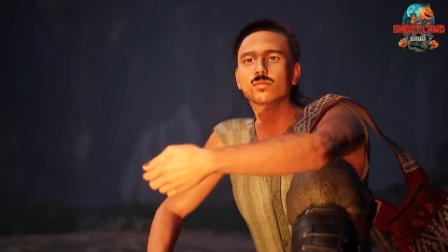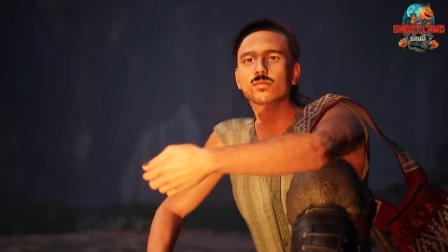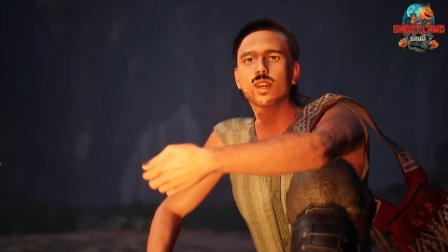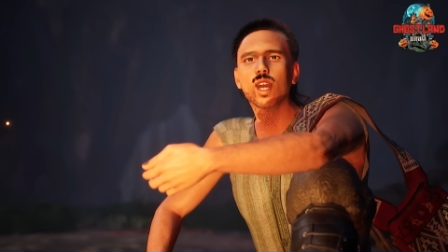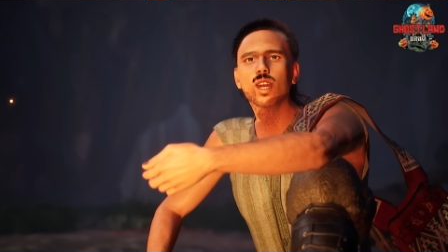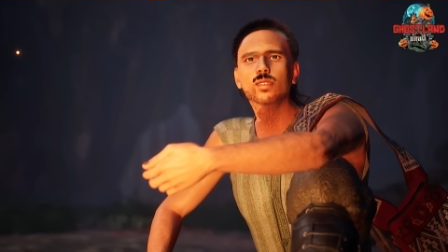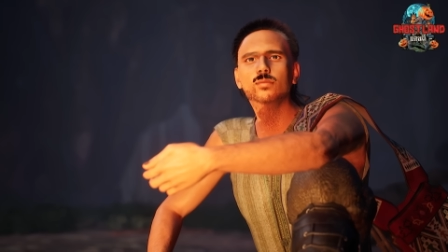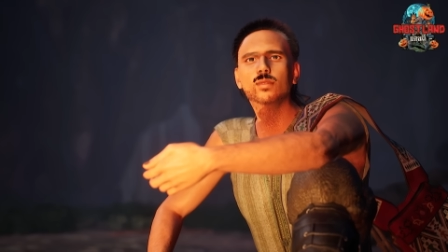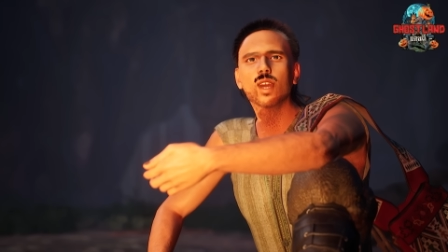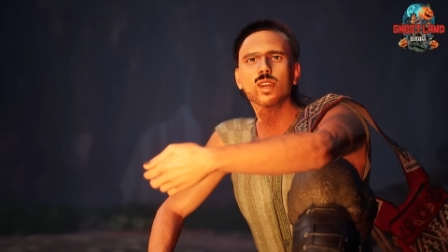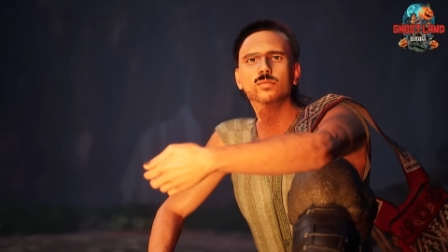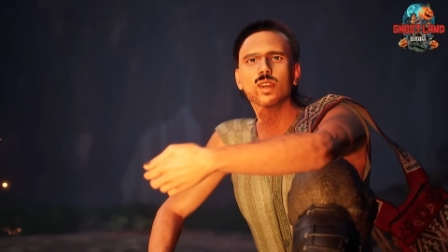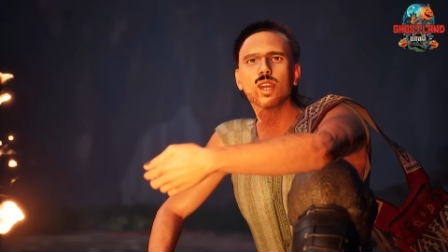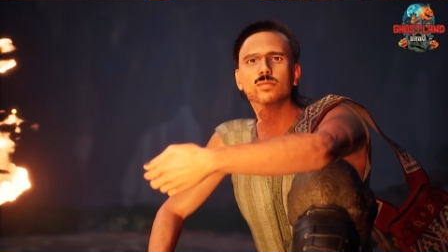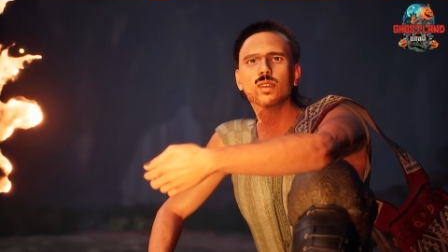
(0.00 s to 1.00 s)
ป่าทึบแถ
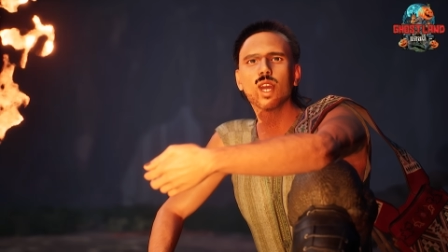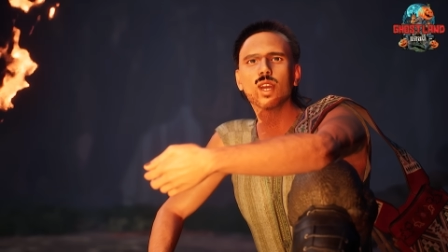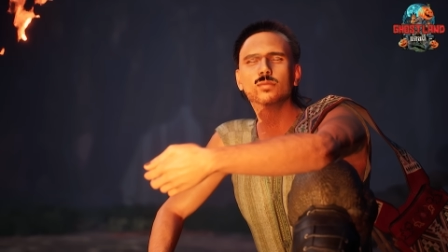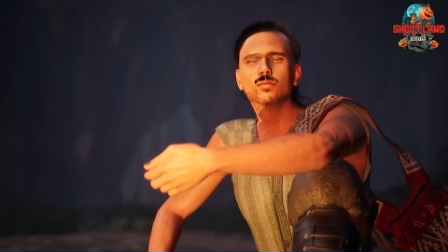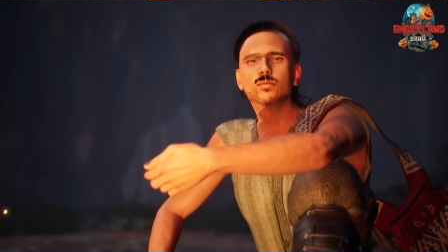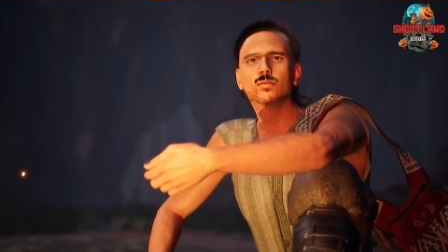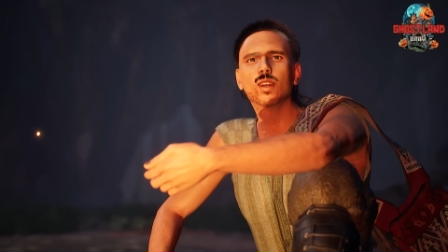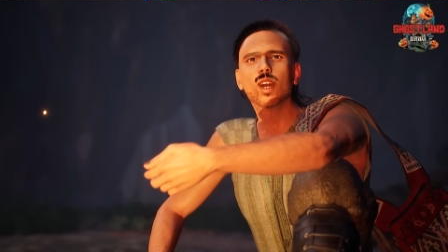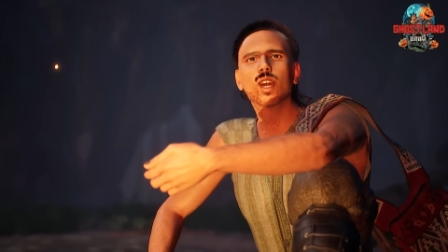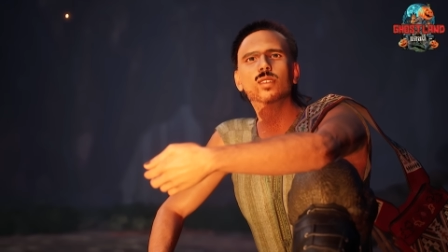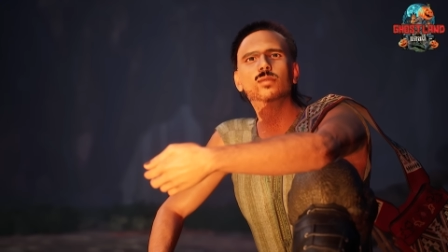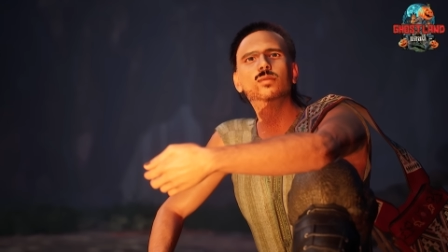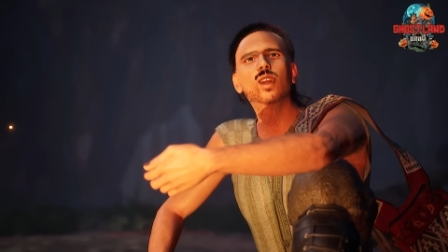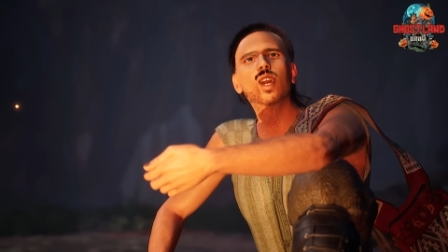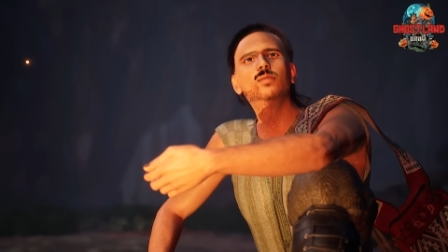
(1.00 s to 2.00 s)
บนี้มักจะ
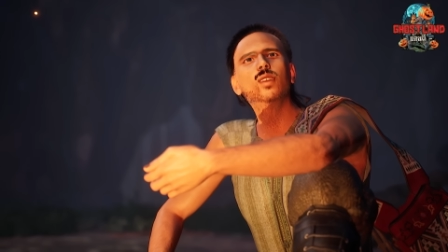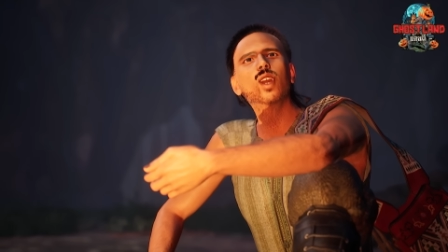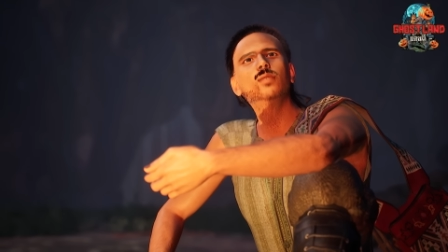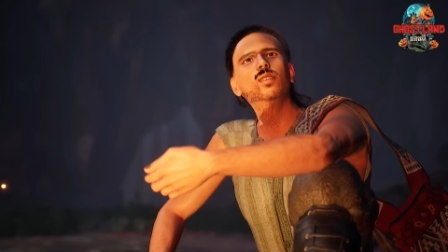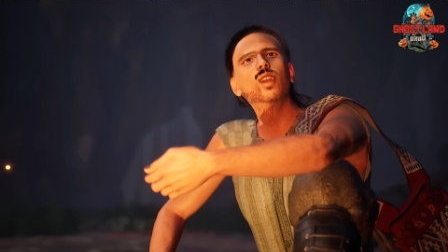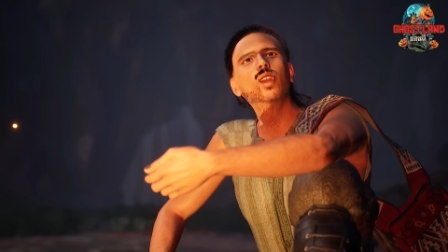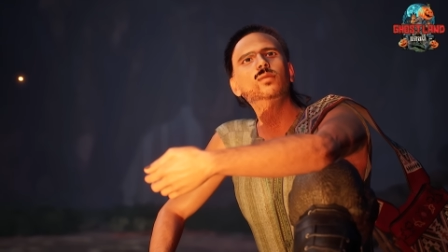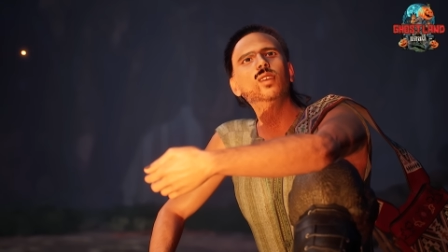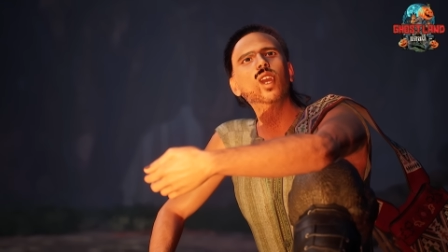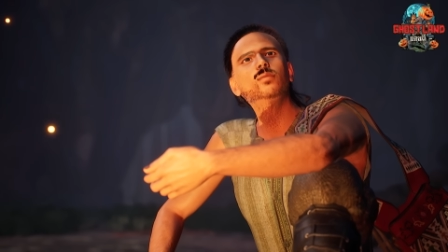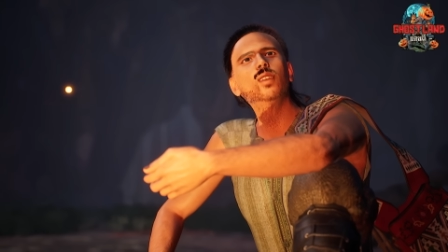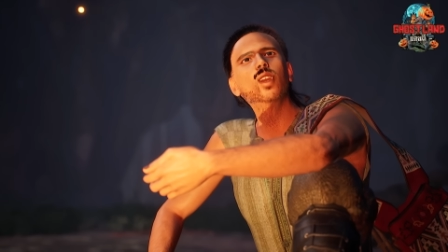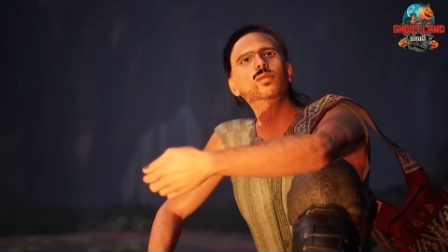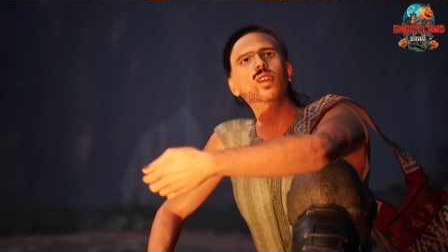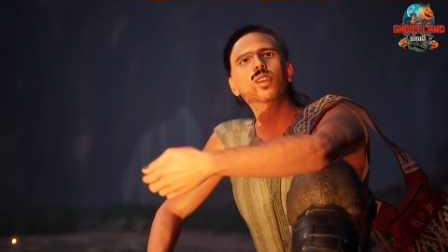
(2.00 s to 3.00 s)
มีพวกเสือหรือหมี
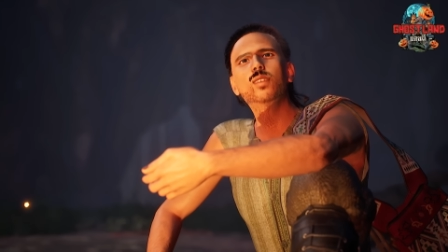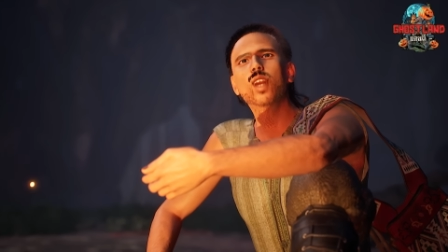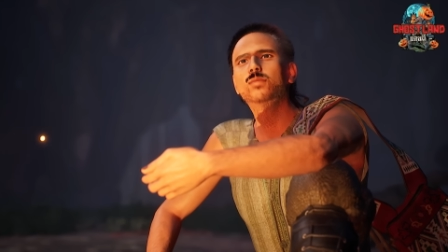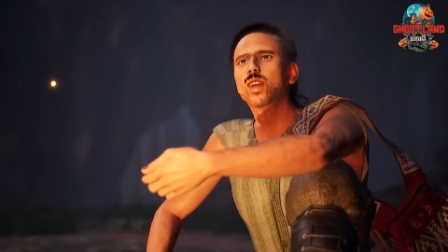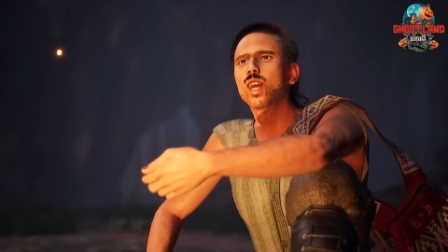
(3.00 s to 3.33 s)
ควายพลัด